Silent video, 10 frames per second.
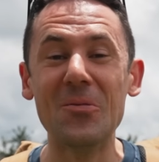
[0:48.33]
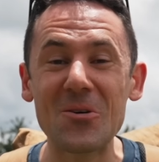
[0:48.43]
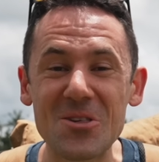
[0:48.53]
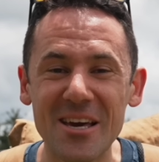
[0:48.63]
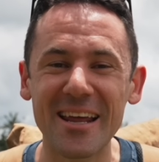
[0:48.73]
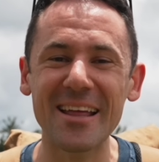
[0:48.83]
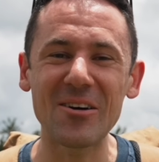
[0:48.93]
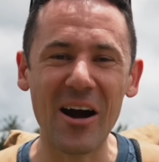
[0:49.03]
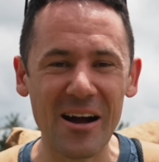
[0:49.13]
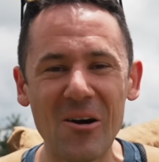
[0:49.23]
Non ci credo
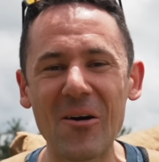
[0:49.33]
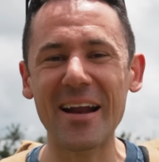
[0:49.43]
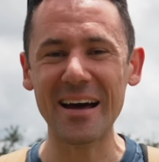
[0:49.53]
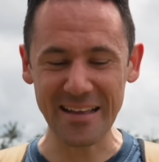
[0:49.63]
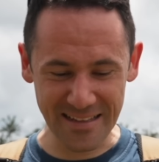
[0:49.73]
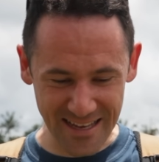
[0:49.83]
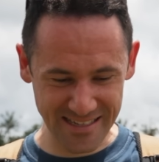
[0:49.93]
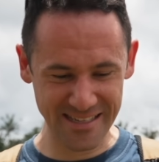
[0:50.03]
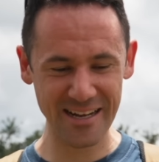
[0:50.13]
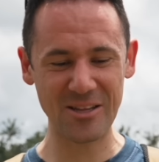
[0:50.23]
ancora di
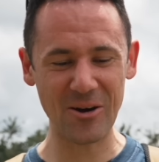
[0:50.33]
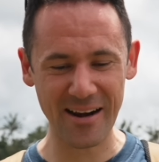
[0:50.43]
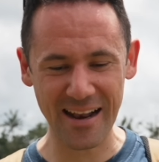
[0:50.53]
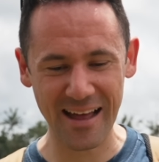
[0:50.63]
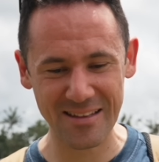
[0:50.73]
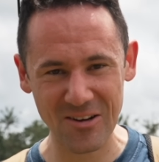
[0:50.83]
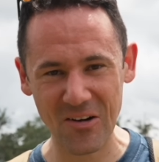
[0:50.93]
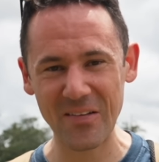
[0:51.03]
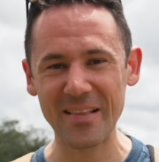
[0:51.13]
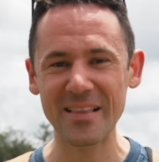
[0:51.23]
essere
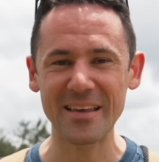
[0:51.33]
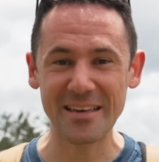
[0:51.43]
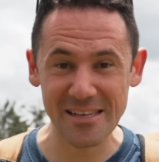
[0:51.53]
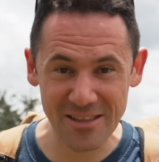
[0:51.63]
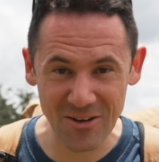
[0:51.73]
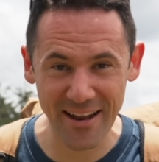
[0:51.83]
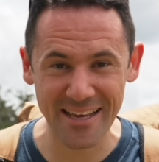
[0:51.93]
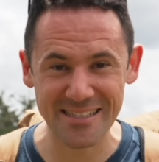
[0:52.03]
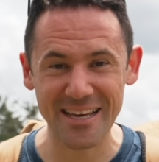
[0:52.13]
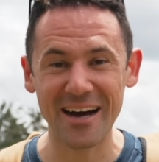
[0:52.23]
tornato in
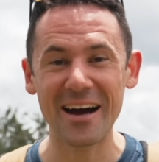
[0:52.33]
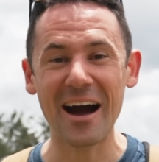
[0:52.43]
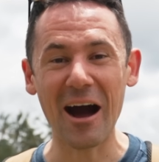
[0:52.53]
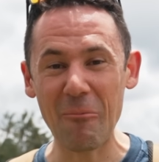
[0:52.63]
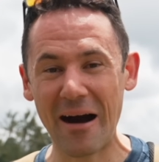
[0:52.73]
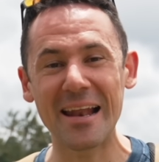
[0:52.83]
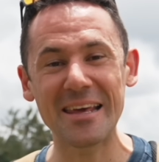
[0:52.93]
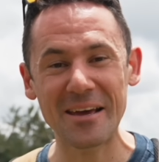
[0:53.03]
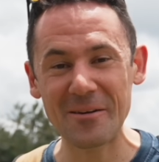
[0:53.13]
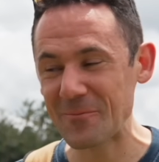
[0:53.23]
Indonesia, a
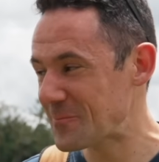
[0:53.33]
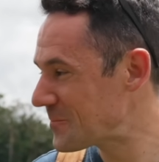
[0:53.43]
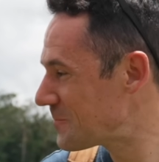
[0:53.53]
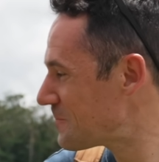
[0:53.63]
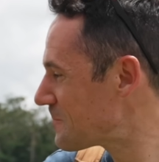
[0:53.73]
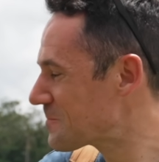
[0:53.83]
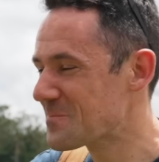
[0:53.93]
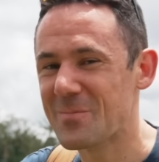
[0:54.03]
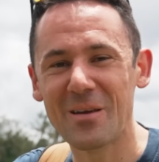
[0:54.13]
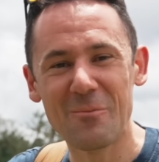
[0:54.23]
Bali.
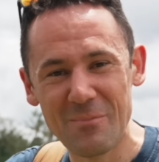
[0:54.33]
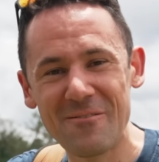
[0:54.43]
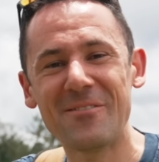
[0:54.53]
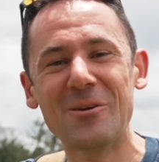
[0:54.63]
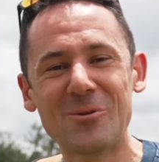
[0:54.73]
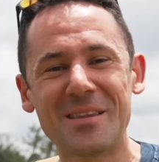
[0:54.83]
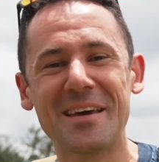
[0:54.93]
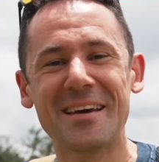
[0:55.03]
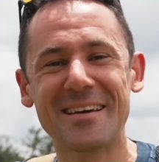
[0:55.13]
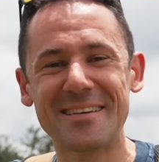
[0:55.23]

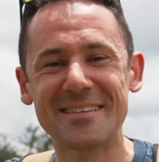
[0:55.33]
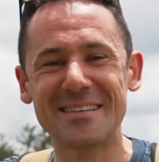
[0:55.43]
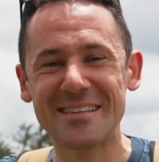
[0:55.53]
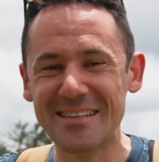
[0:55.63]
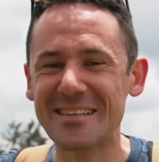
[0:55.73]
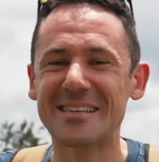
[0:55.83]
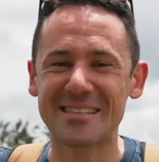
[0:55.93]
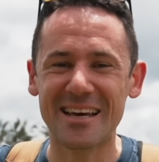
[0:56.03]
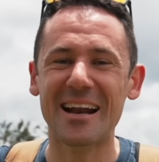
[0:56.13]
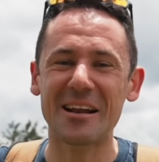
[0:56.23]
Benvenuti
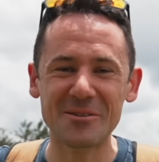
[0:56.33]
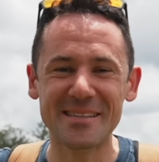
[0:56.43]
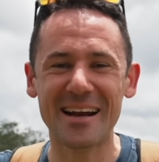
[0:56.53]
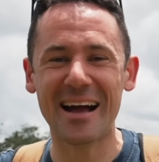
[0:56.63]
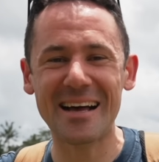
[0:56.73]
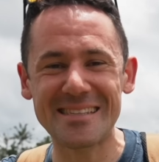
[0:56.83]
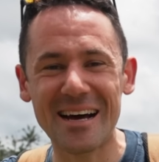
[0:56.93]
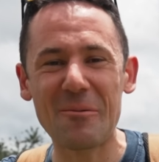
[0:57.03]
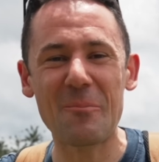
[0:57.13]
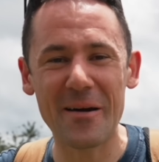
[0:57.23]
sarà la nostra
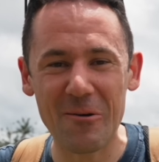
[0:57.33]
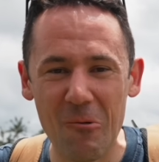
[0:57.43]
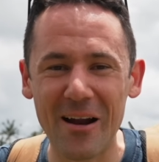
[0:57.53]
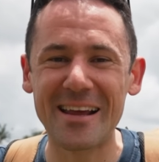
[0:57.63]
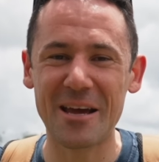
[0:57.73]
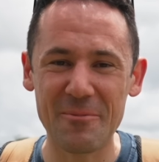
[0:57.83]
casa per qualche